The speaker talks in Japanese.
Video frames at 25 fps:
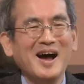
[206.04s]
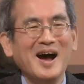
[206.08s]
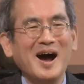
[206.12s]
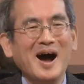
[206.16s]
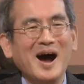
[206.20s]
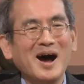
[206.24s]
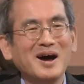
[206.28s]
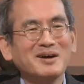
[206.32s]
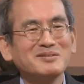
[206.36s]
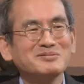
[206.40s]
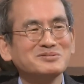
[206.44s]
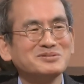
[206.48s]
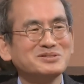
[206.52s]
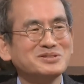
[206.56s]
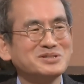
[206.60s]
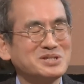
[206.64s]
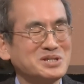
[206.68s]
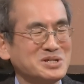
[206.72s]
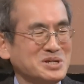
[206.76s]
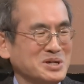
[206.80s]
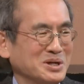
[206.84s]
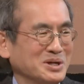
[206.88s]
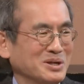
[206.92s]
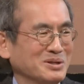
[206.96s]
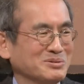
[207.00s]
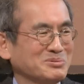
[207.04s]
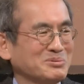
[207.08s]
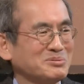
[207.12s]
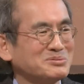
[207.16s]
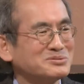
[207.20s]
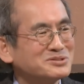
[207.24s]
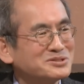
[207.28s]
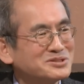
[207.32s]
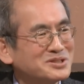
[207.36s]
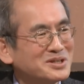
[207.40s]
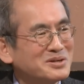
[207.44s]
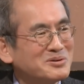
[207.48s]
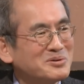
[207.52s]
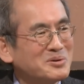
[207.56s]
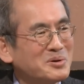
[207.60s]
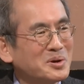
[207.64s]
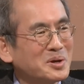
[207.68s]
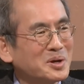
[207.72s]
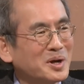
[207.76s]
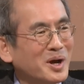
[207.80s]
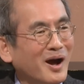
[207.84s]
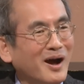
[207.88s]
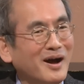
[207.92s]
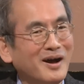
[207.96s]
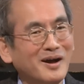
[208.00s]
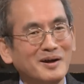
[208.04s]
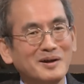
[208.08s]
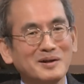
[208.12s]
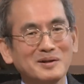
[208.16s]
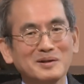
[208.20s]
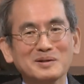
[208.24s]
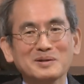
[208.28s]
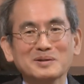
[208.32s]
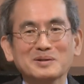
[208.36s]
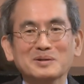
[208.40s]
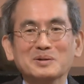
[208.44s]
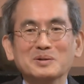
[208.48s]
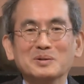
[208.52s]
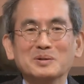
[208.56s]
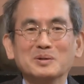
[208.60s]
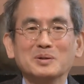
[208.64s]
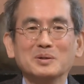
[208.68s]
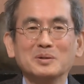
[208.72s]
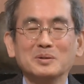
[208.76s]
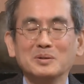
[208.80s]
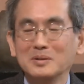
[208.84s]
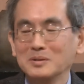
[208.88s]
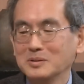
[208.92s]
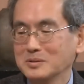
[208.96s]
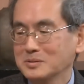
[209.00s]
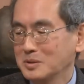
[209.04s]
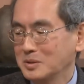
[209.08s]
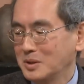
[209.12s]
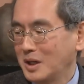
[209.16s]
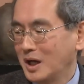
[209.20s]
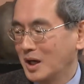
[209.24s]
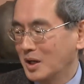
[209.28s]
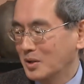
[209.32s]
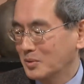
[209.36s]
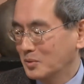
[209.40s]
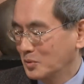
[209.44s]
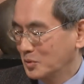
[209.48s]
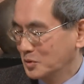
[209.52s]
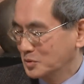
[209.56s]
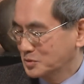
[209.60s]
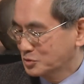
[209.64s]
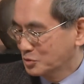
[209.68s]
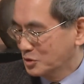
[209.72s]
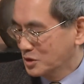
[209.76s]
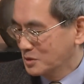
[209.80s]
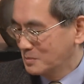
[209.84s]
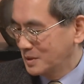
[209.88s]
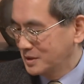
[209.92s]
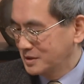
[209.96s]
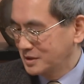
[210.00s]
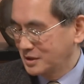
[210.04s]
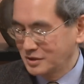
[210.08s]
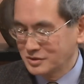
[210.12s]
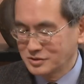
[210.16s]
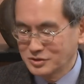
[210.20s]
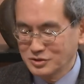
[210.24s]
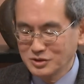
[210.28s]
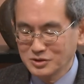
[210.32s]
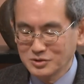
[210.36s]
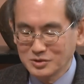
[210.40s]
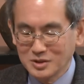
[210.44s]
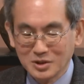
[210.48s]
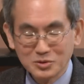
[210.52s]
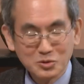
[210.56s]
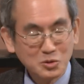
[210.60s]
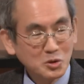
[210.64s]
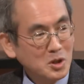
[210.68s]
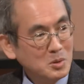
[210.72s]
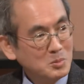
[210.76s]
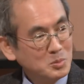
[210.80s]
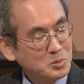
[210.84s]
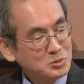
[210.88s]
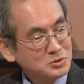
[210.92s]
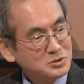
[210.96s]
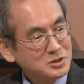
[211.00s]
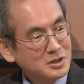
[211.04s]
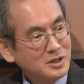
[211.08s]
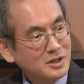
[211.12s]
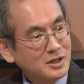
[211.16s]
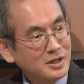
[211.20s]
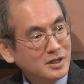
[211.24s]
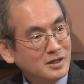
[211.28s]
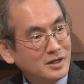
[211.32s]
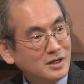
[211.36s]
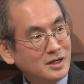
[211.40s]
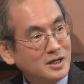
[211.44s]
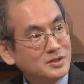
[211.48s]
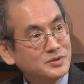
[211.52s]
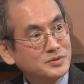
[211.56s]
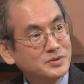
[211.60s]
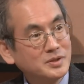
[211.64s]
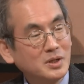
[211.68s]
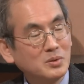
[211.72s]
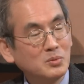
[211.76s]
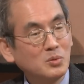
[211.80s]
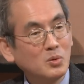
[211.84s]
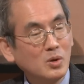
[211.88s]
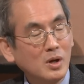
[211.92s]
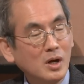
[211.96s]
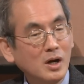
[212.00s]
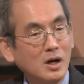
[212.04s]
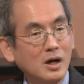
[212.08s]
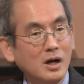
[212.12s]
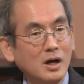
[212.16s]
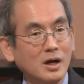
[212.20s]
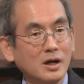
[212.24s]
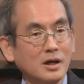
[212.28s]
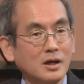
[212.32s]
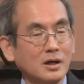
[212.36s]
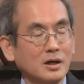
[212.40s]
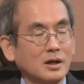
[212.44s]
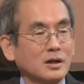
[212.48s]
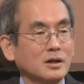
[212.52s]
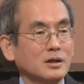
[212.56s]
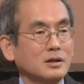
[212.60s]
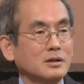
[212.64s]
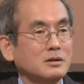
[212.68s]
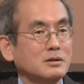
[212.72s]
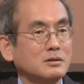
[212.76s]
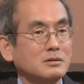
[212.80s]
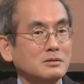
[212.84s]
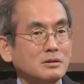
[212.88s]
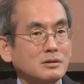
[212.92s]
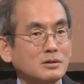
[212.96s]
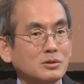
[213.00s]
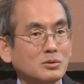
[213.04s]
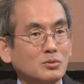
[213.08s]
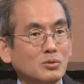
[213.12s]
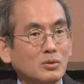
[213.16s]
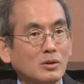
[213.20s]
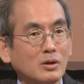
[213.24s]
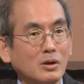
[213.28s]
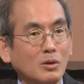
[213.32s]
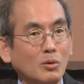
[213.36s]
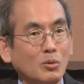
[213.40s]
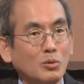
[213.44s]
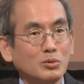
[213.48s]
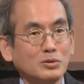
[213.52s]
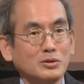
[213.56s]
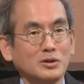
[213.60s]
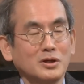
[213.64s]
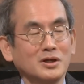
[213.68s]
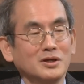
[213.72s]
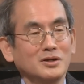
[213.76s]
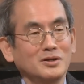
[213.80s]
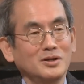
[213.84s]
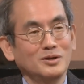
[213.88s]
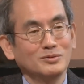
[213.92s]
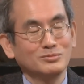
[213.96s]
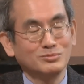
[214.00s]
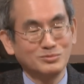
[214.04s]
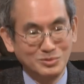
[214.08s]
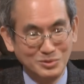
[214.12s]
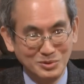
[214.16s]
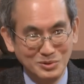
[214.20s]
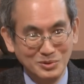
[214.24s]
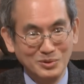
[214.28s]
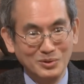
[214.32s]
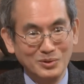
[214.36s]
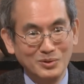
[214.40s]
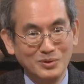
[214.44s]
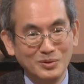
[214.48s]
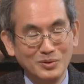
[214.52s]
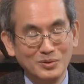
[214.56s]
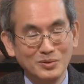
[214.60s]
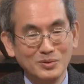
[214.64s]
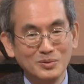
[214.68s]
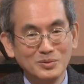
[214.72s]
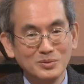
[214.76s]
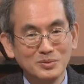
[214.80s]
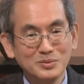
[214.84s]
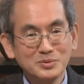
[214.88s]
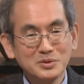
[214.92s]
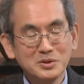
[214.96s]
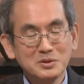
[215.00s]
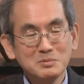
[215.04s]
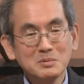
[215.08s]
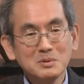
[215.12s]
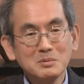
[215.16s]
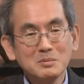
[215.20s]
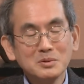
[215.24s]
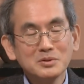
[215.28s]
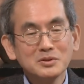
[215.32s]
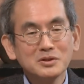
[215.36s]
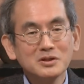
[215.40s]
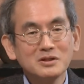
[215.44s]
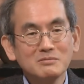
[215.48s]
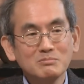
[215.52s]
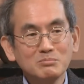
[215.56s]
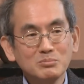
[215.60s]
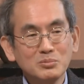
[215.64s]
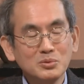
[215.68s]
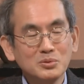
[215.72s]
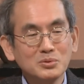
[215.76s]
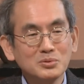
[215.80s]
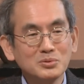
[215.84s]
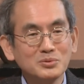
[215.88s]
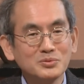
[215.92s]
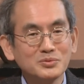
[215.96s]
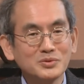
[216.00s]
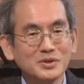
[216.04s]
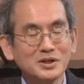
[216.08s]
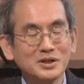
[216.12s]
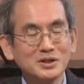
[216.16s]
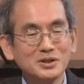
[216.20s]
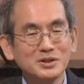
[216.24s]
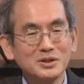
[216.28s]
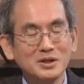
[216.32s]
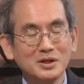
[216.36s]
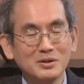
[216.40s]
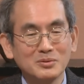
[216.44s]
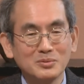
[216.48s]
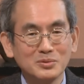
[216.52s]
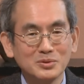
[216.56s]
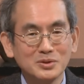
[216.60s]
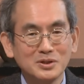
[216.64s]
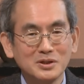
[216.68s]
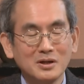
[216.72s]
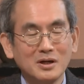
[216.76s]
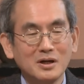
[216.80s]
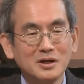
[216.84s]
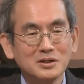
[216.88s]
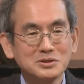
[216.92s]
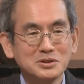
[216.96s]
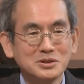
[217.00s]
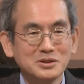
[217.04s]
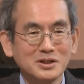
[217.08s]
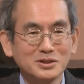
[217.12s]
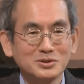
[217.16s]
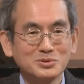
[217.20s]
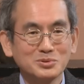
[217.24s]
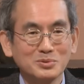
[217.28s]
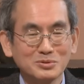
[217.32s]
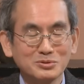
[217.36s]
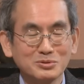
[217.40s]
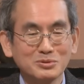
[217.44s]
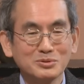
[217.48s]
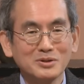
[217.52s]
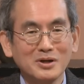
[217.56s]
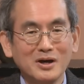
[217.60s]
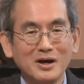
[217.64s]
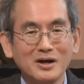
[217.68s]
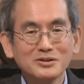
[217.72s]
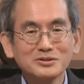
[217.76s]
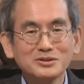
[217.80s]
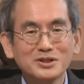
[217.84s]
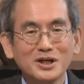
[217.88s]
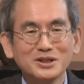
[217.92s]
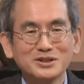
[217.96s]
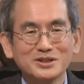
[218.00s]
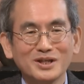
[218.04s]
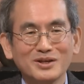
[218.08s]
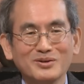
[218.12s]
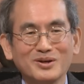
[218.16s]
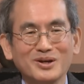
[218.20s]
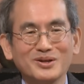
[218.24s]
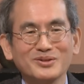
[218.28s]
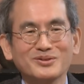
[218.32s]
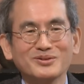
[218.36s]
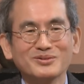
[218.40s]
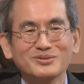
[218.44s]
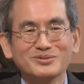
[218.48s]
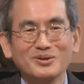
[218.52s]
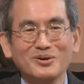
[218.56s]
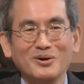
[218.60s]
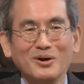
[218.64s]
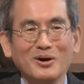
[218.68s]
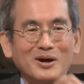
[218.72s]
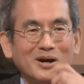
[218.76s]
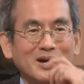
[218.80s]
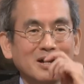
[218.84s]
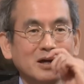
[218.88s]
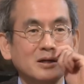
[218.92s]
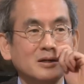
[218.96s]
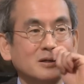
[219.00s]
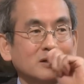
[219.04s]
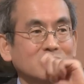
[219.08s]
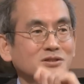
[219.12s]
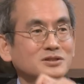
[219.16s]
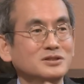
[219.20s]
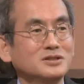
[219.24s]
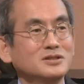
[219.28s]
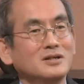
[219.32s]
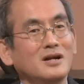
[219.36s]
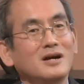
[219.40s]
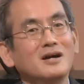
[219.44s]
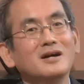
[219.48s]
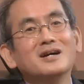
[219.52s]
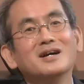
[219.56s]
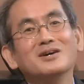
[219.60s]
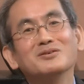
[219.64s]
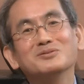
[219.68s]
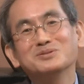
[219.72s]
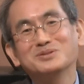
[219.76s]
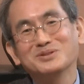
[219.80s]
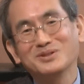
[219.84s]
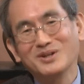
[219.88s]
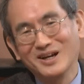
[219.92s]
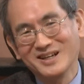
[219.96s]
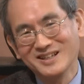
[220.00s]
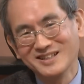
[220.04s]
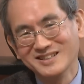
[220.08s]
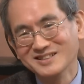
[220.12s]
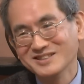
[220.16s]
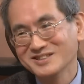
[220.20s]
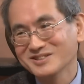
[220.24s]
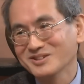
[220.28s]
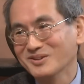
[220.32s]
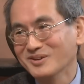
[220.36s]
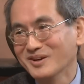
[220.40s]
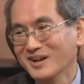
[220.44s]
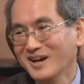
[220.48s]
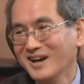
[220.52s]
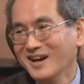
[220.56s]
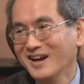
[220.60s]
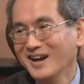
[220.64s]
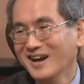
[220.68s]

ある時期から突然これが、うん、あのそれまでツイッターとかも載せられなかったのが、うん、いきなりこれが OK になるっていう、うん、で今まで陰謀論で、うん、あの批判してた人はそれで反省したのかというと、うん、知らん顔してるわけですよね。